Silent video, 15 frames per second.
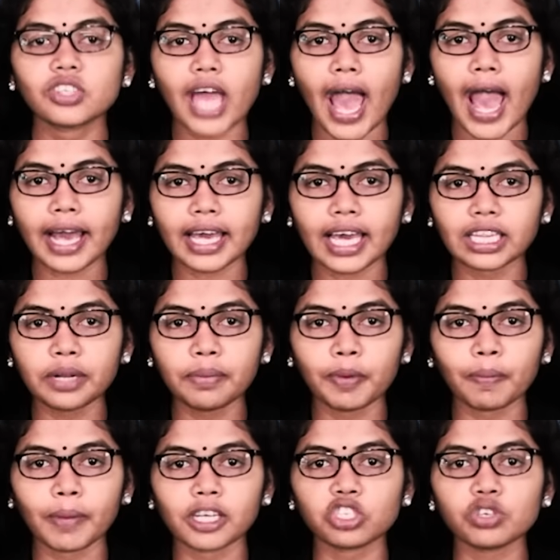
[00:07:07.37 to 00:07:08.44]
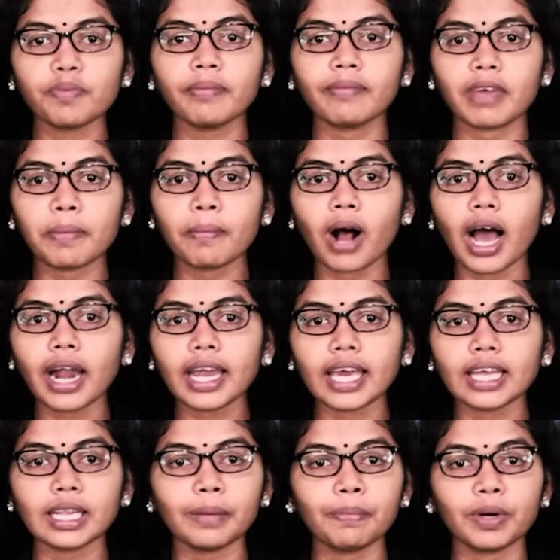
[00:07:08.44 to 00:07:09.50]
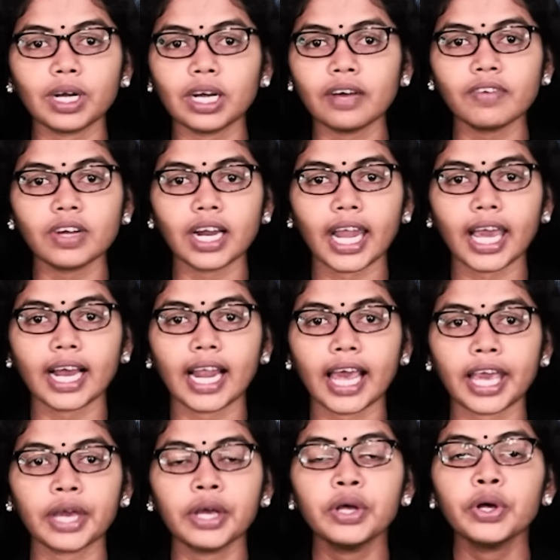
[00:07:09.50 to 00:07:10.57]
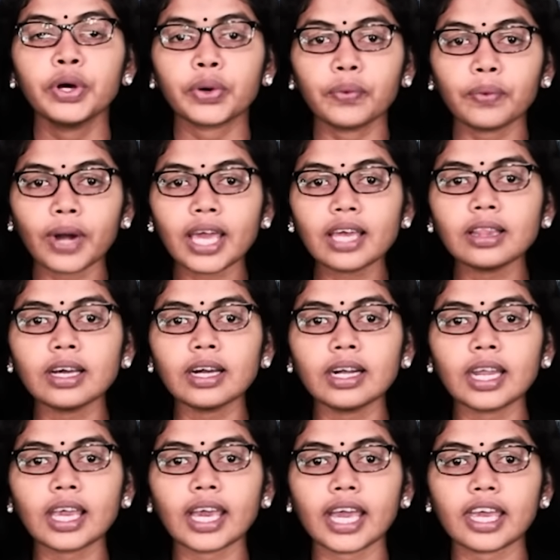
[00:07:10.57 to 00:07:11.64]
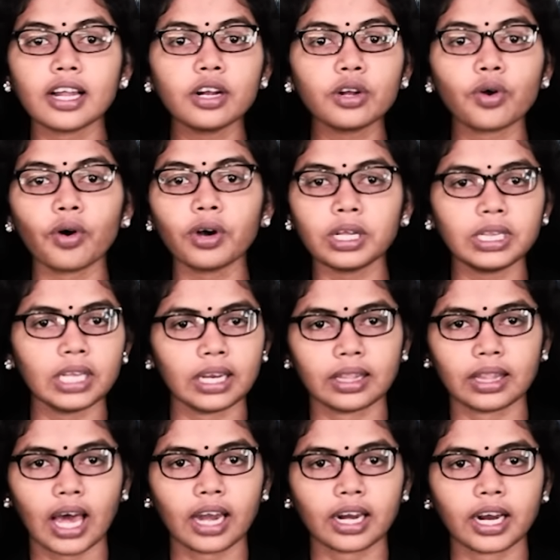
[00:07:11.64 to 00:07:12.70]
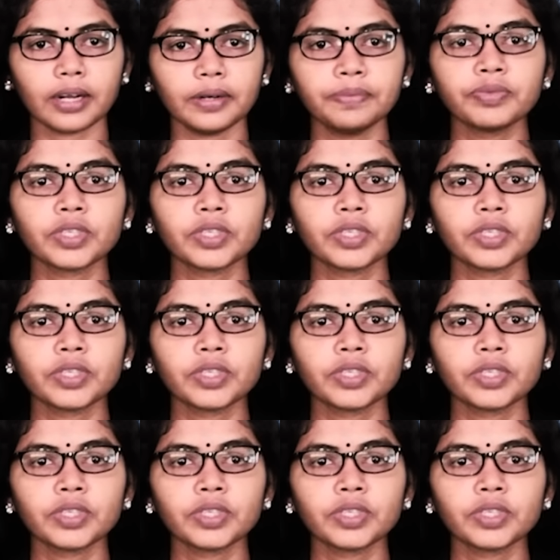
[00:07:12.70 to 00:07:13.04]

டேங்க் எதிர்ப்பு மற்றும் விமான எதிர்ப்பு ஏவுகணைகளை குறைந்த எண்ணிக்கையில் கொடுத்திருந்தார்கள்